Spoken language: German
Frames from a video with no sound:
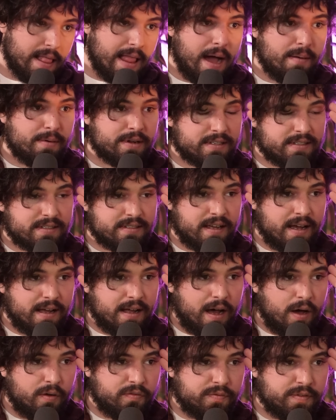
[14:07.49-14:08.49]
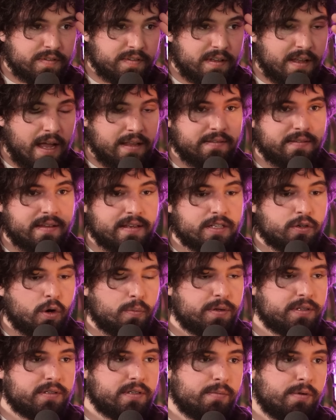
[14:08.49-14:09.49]
Aber das ist ja, ist, ist ja nicht
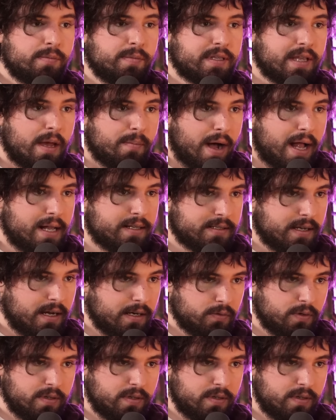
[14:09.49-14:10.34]
kompatibel mit deinem Alltag.